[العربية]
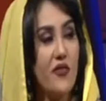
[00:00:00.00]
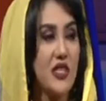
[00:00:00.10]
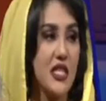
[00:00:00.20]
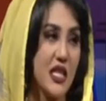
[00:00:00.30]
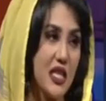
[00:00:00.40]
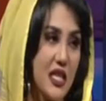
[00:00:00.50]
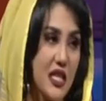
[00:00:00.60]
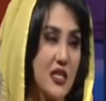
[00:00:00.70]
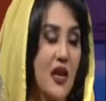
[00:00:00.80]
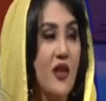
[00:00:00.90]
التركيز
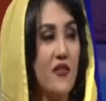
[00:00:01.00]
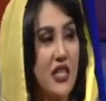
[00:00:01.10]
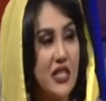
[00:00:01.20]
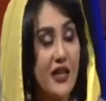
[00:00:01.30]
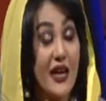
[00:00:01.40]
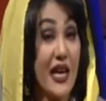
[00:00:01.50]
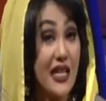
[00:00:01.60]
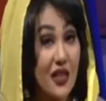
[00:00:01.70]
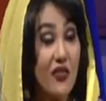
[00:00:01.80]
أكيد. في الادراك حتى في